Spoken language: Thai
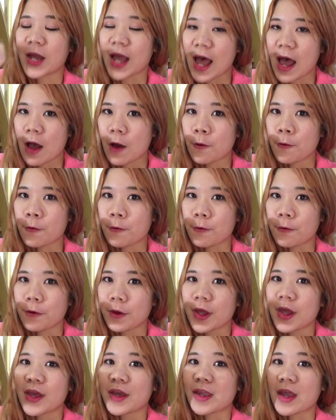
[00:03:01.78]
เข้า
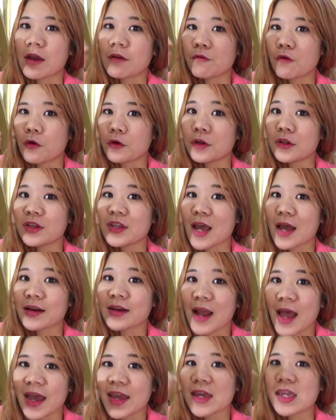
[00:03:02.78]
การฝนจาก
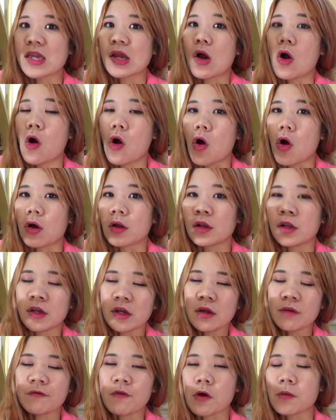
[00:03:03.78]
ในออก ห
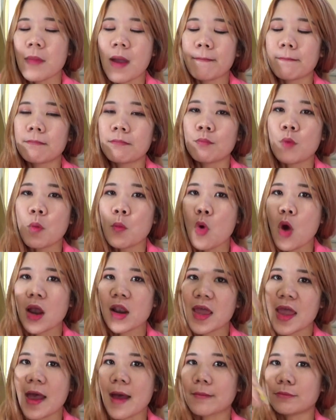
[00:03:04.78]
รือฝนแบบ มั่
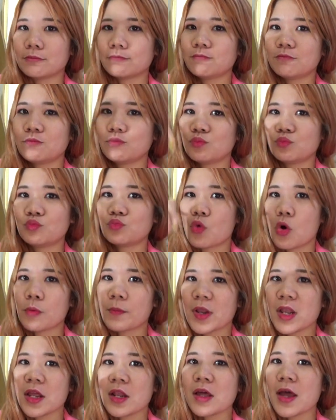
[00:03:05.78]
วๆเลยอะ่ะวง
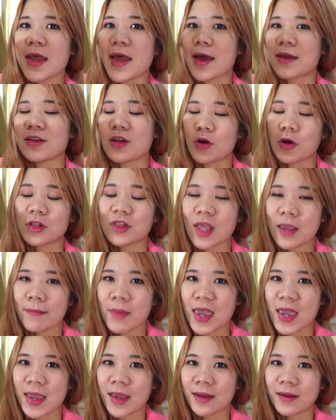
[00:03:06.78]
ไปเรื่อยๆอะ่ะเดี๋ยวก็เต็ม
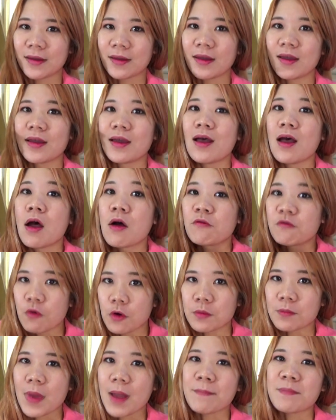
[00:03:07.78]
เอง ฝ
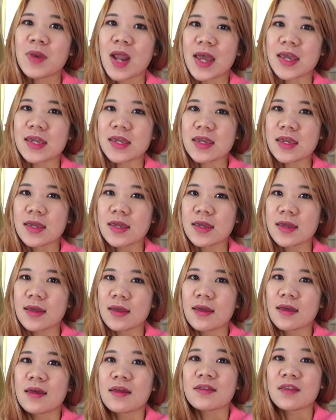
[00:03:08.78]
นแบบไหน
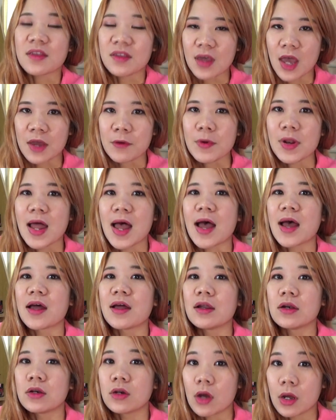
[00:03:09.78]
จะใช้เวลา
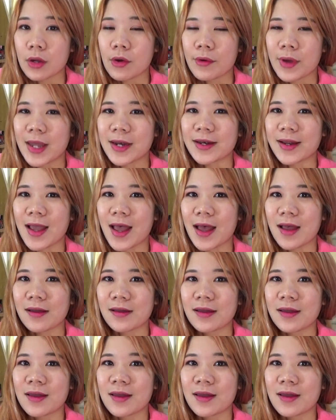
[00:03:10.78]
น้อยกว่ากันค่ะ